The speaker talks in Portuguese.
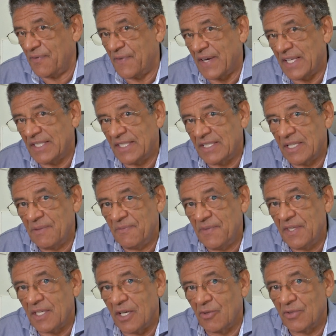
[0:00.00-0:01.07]
fase
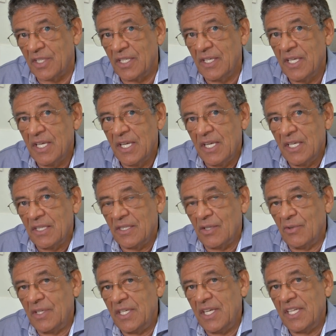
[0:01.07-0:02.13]
semifinal. Né?
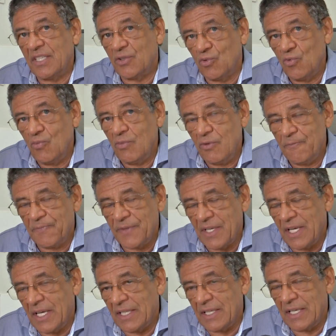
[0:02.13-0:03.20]
Então, em resumo,
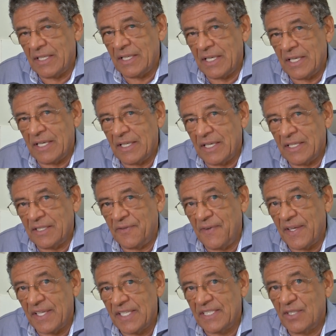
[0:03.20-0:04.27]
a, a, a,
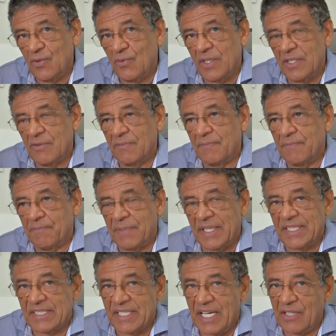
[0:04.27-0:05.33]
diferença do ano
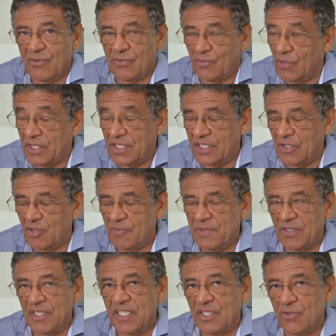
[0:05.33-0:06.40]
passado, do ano de
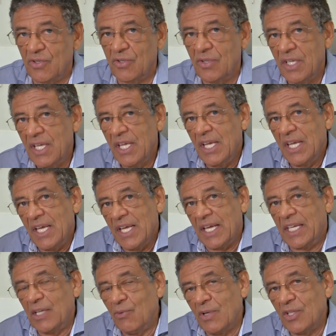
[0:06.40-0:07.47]
2018,
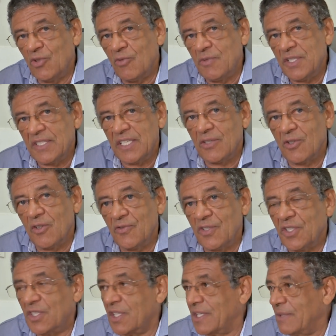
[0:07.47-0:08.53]
é que no ano de 2019
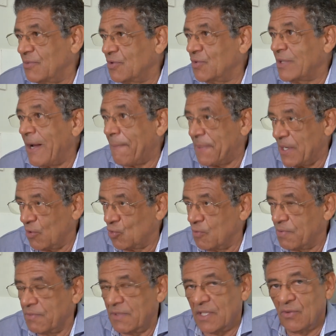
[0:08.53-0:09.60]
nós teremos o campeão do
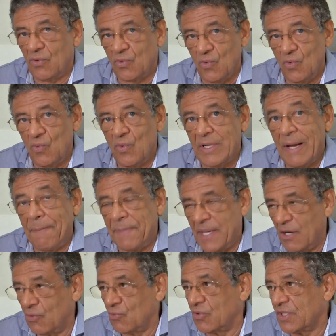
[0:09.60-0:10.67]
primeiro turno, o
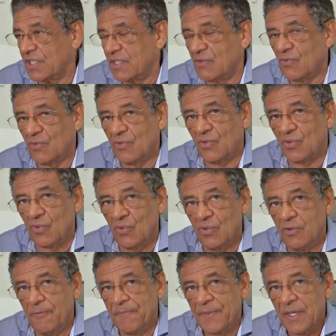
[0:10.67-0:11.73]
campeão do segundo
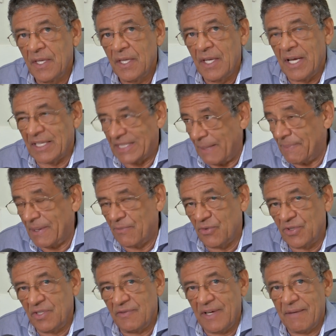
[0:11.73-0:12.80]
turno, até para
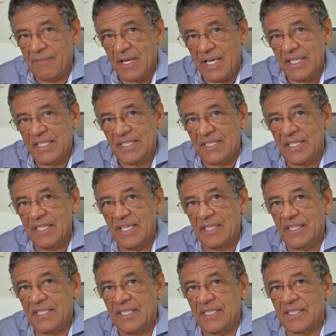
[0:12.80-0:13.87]
motivar mais, né, e a
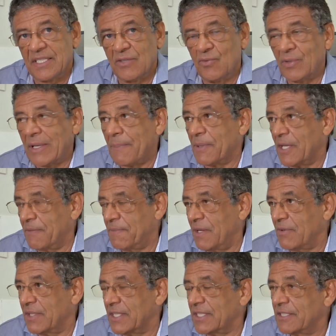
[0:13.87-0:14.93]
decisão do Campeonato
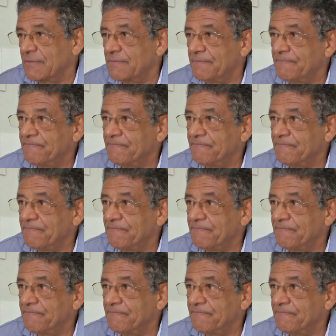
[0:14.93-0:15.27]
Piauiense.